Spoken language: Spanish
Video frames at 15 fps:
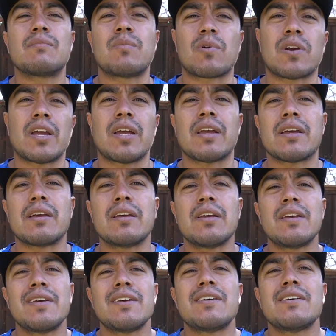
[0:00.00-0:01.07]
Porque
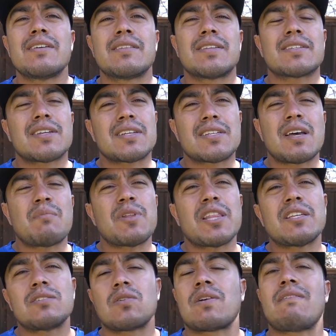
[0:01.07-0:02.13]

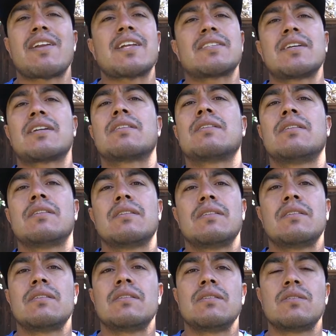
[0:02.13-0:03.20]
desgraciadamente es lo que van a hacer.
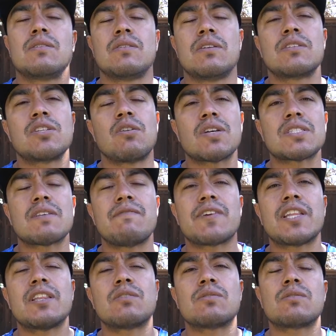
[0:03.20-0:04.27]
Si lo haces
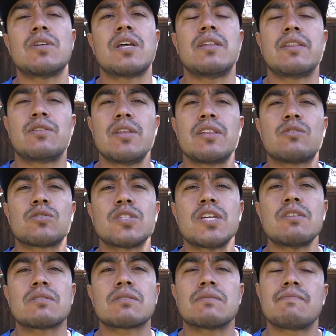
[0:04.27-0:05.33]
enfrente de tus
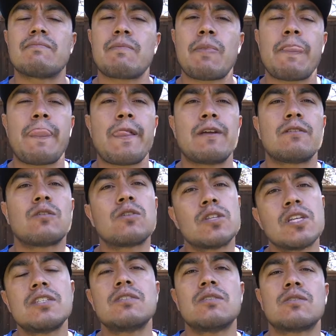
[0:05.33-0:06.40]
niños,
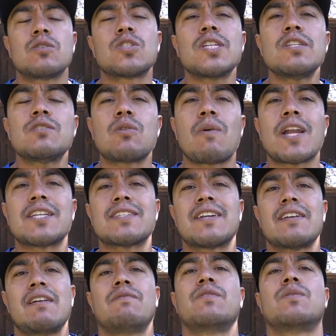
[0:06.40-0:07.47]
tus, niños lo van a hacer
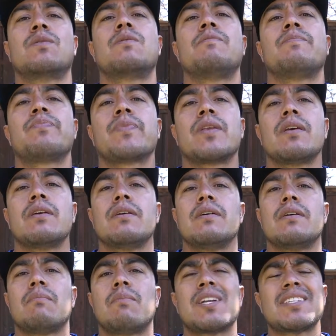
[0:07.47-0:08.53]
en el futuro.
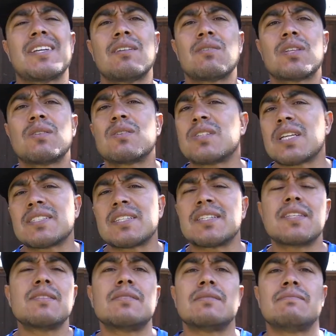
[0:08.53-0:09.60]
Van a hacer lo que tú estás
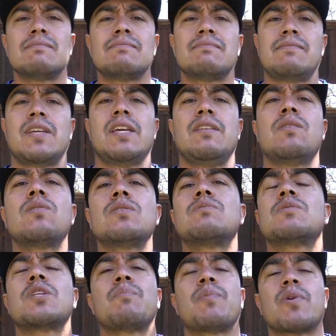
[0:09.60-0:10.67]
haciendo y no les
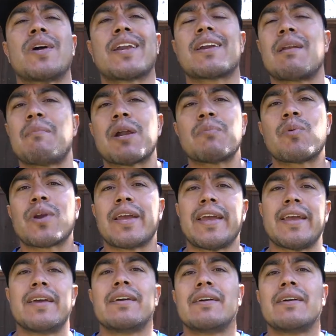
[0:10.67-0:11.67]
vas a poder reclamar porque